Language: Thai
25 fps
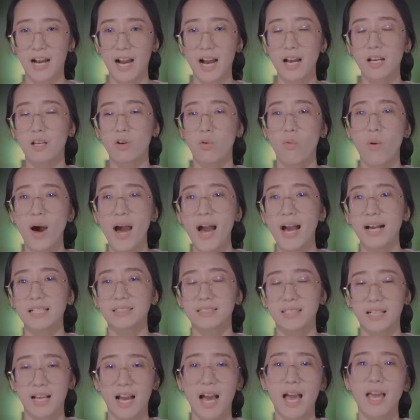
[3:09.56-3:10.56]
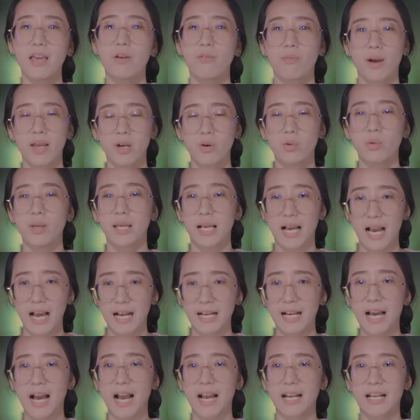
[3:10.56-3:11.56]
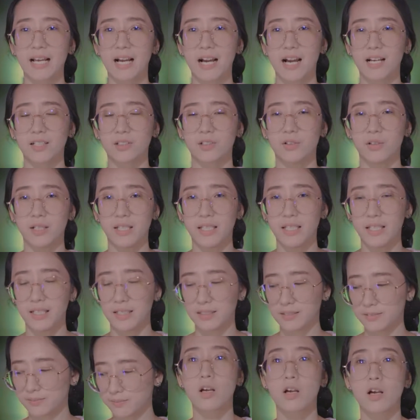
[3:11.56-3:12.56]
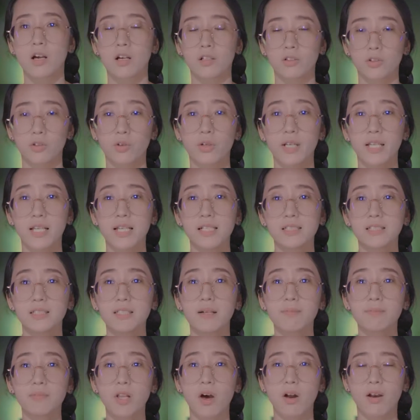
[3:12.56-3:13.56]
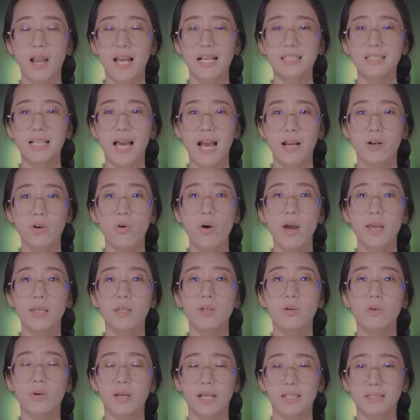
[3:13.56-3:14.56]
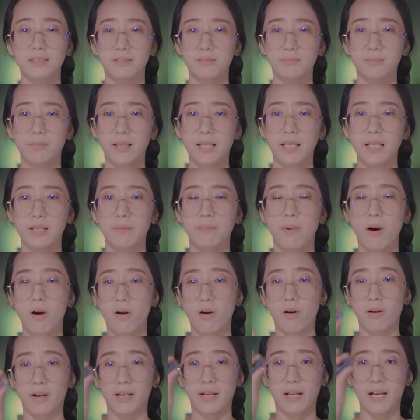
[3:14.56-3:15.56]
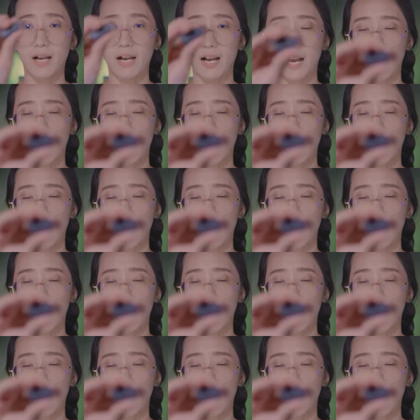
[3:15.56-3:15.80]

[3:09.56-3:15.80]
นะคะหรือว่า Skype ไว้คุยงานได้นะคะตัวนี้ ตัวนี้เชื่อมต่อไร้สายด้วย USB พอร์ตนะ